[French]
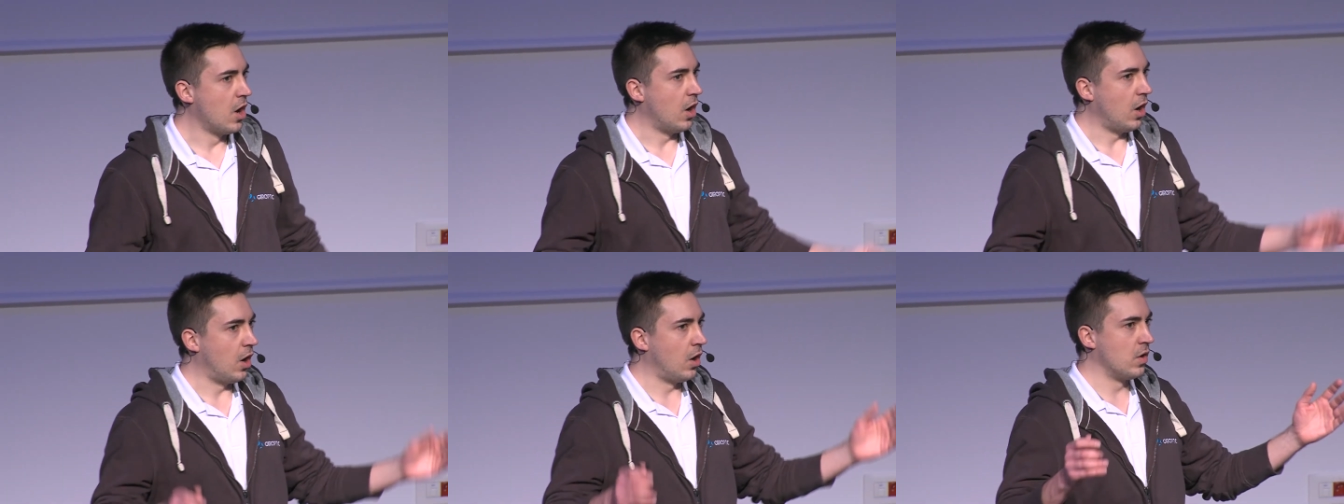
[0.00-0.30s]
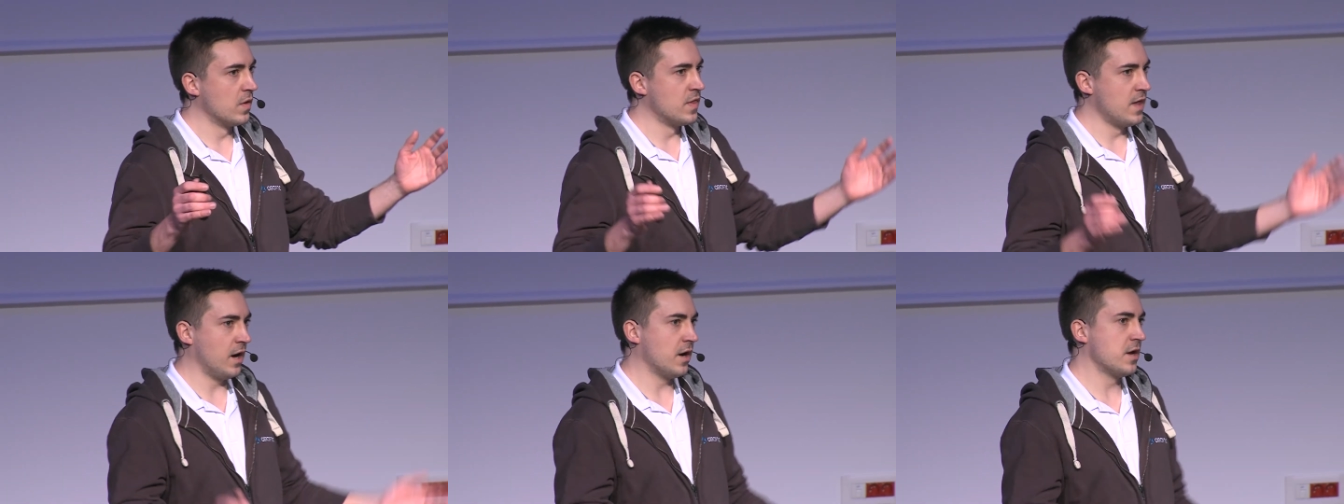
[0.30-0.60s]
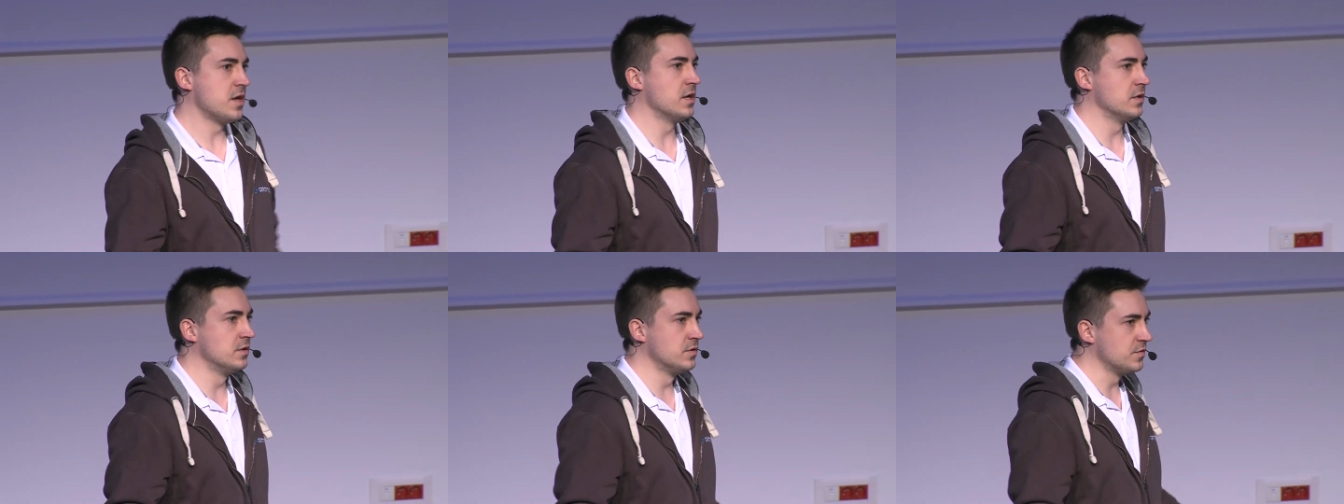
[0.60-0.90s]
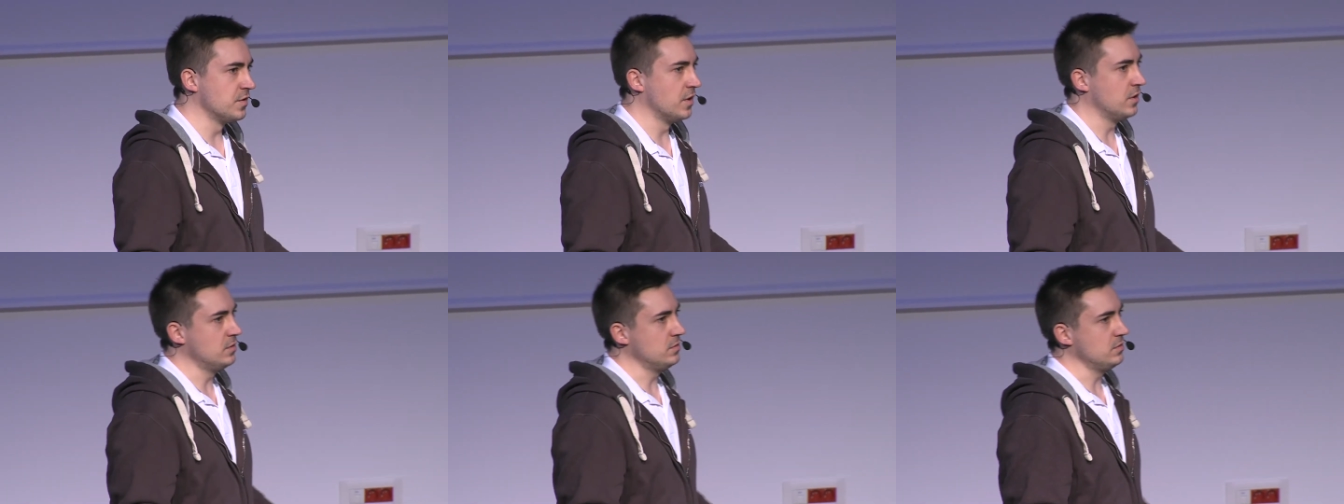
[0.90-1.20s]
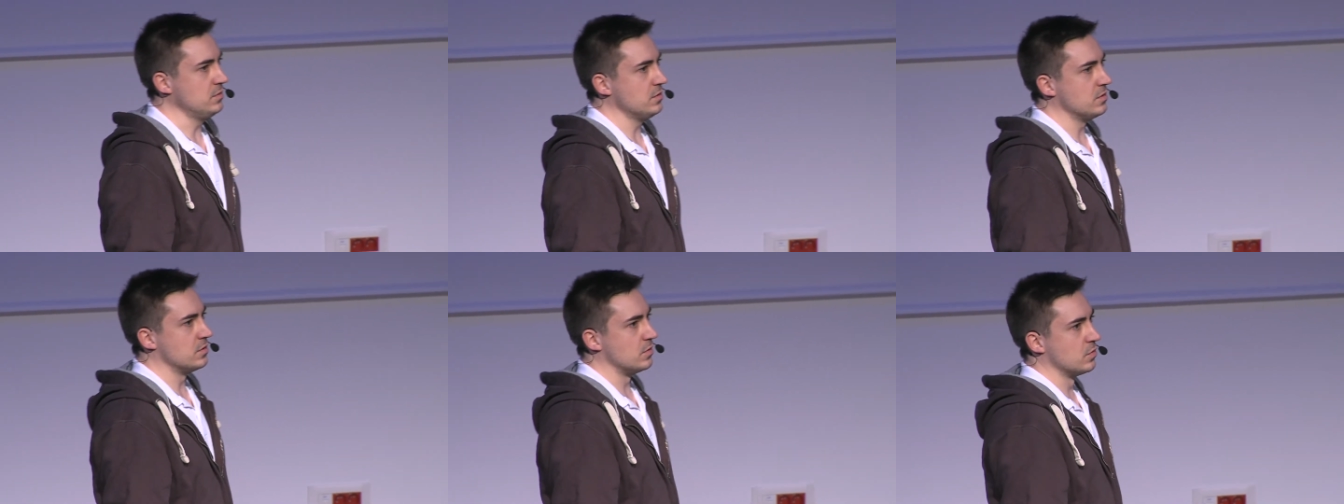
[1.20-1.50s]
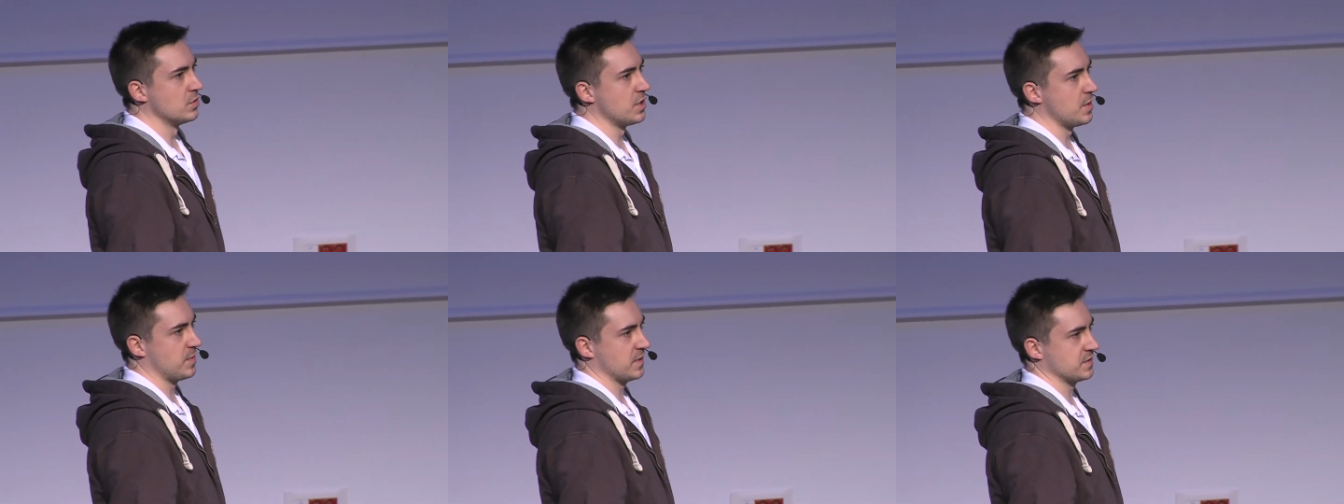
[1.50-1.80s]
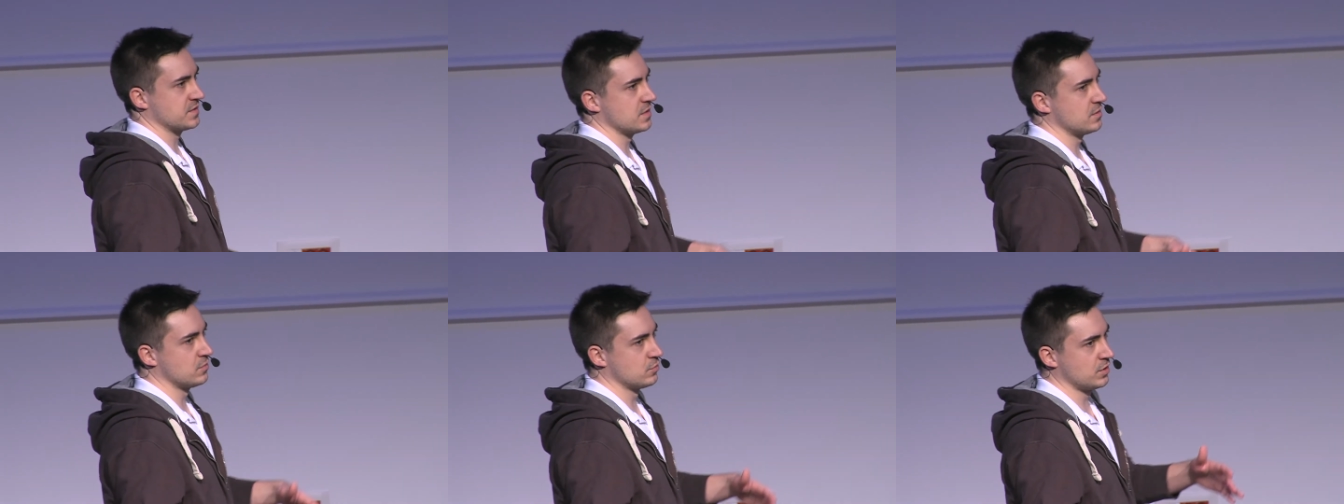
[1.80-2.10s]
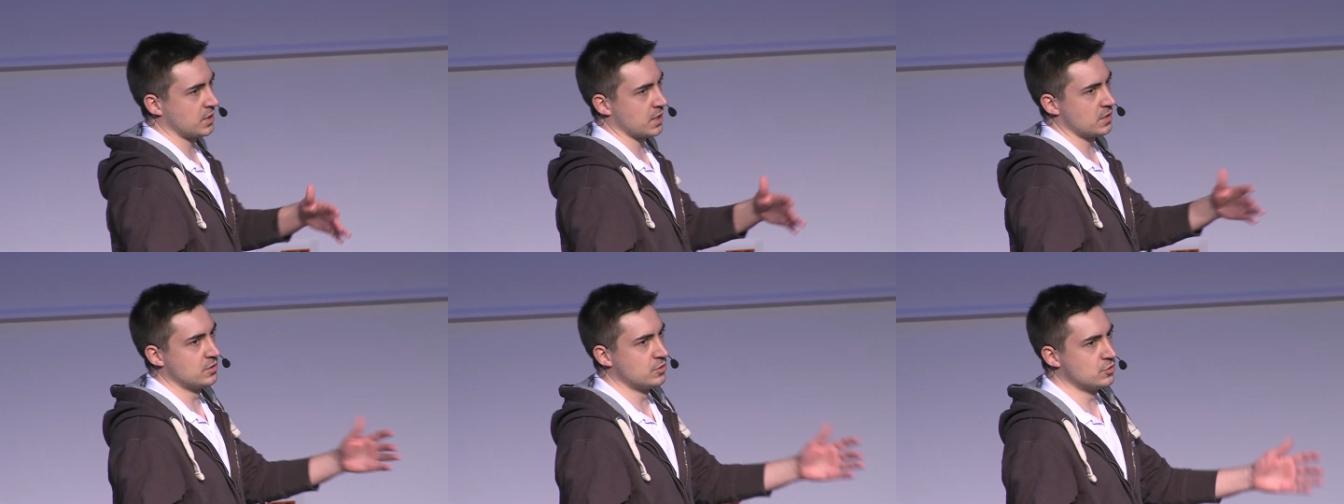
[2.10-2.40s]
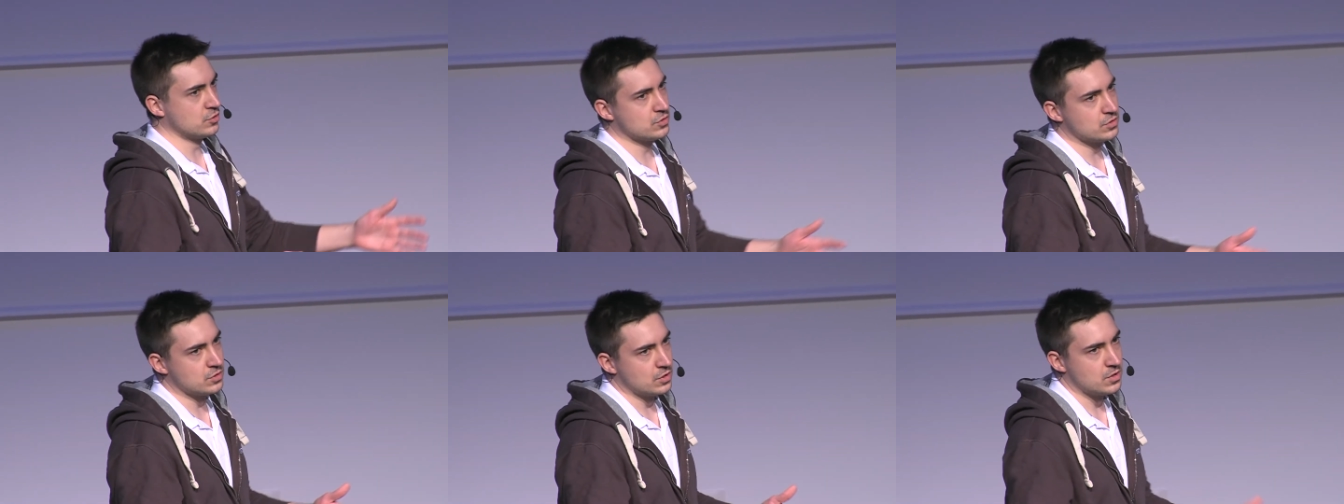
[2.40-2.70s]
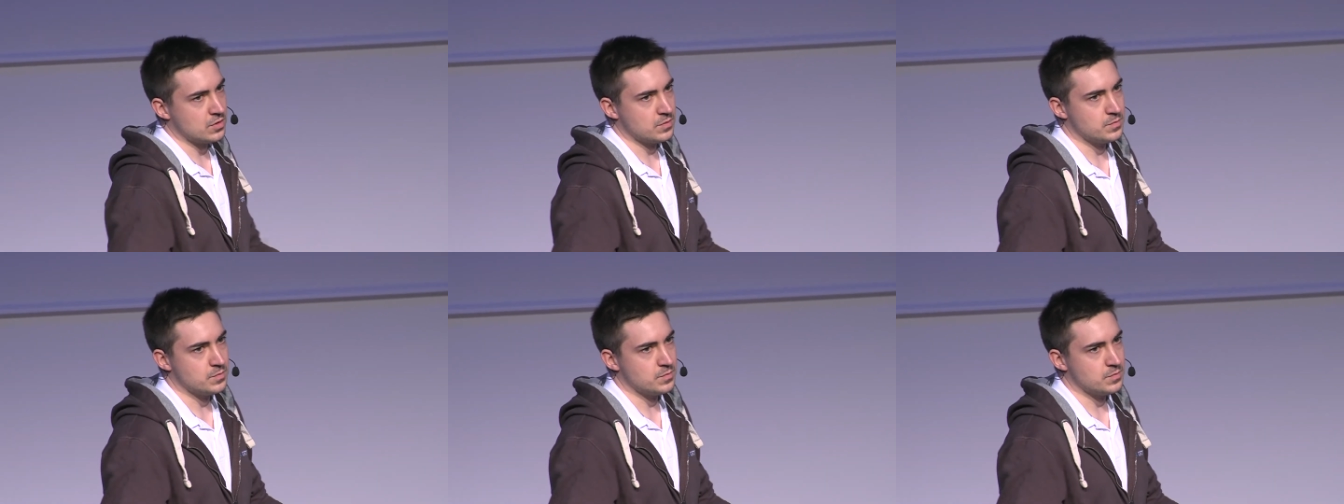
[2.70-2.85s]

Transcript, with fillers: En un rien de temps, on est passé de quelques euh,